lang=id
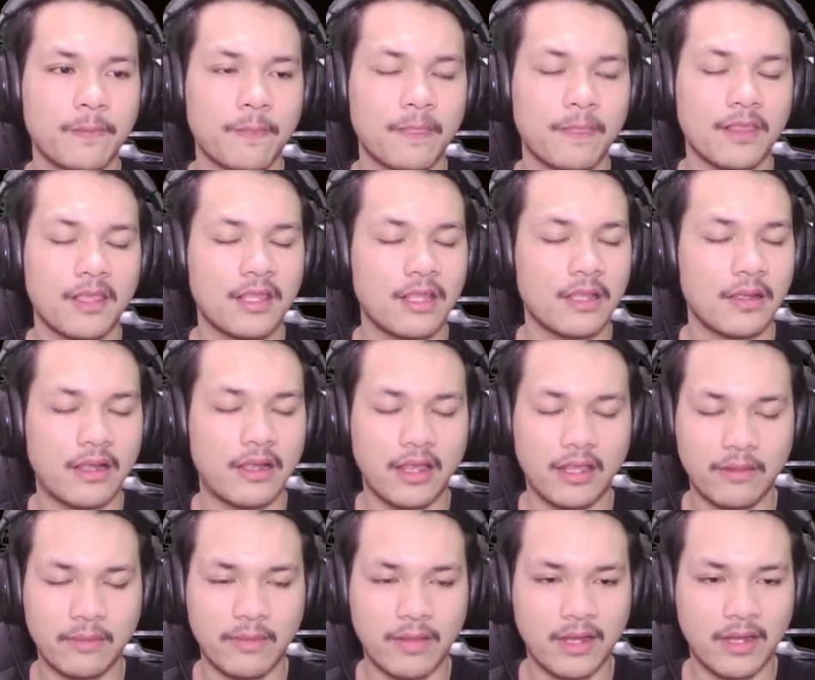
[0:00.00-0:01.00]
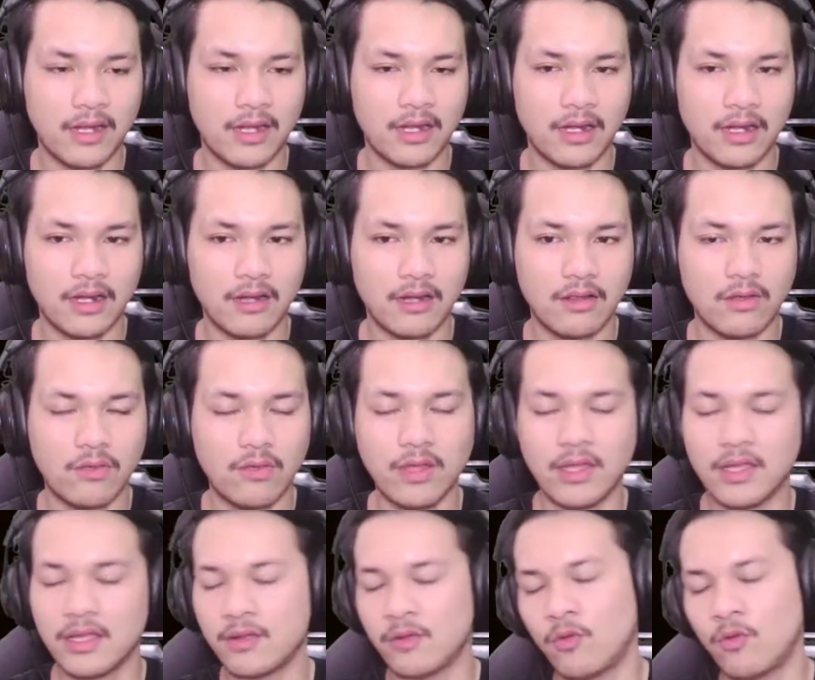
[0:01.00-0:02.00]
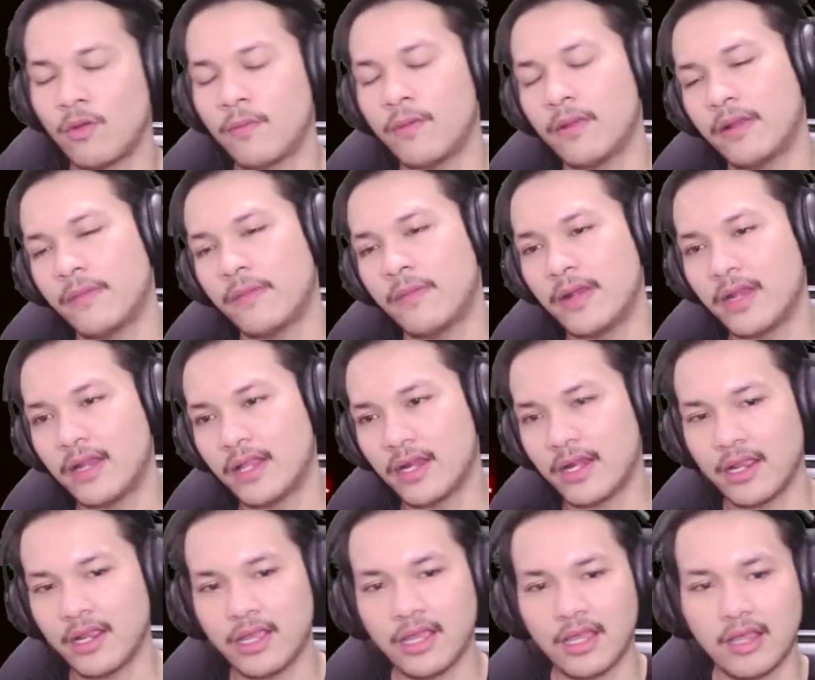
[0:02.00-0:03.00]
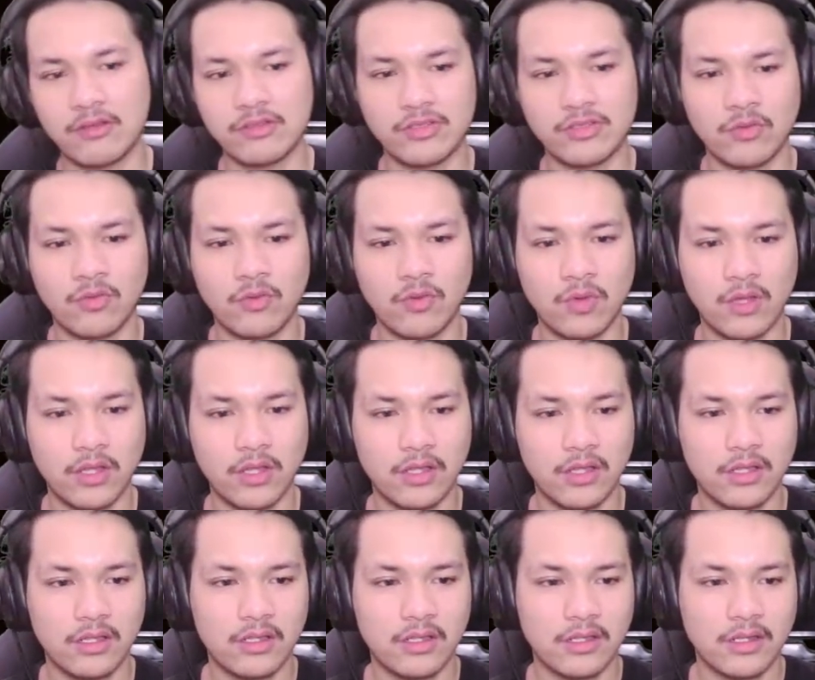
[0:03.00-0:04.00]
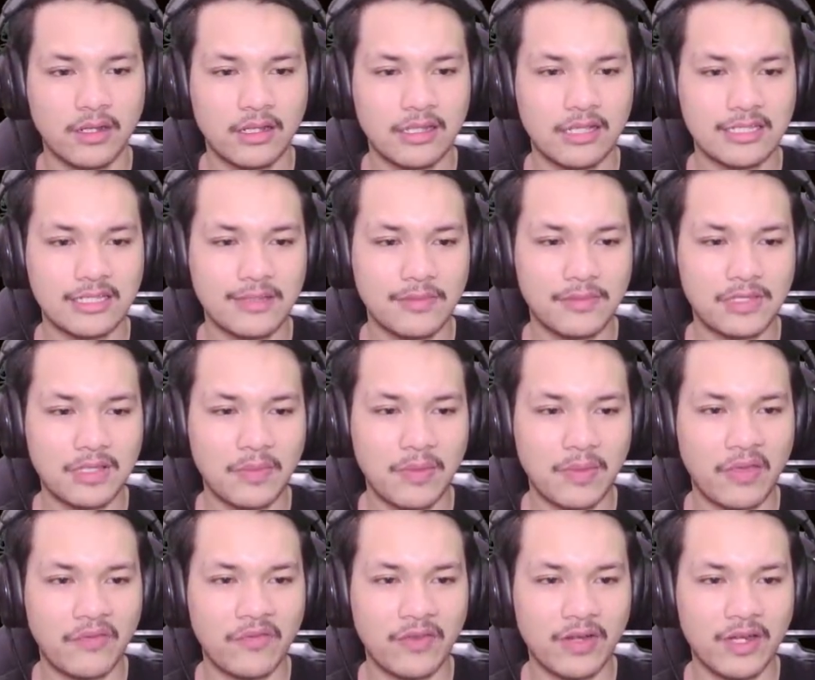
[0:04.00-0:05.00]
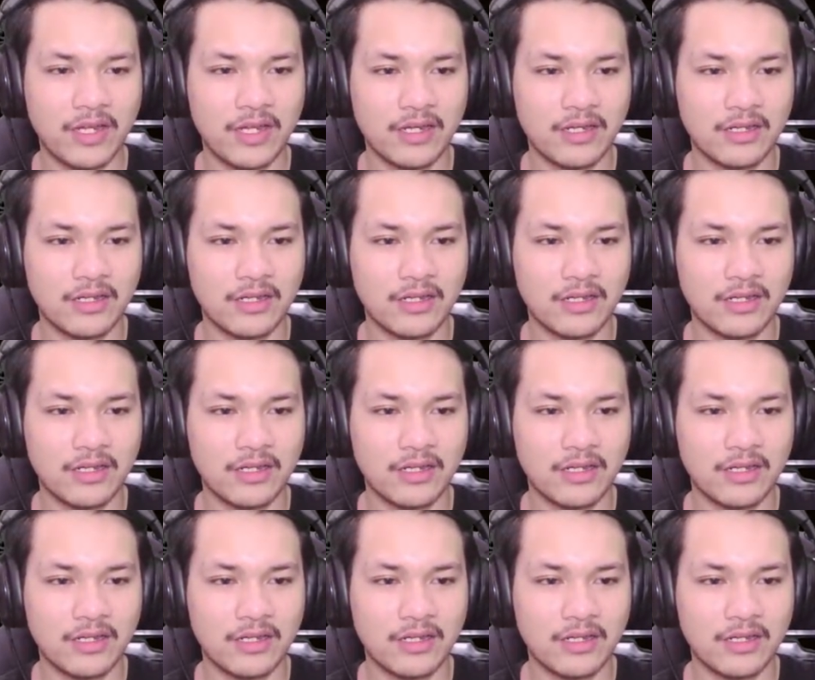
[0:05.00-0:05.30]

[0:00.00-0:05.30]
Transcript: Kita kayaknya bakal wah, gua benar-benar ya harusnya gua kerja sama sama Evelyn.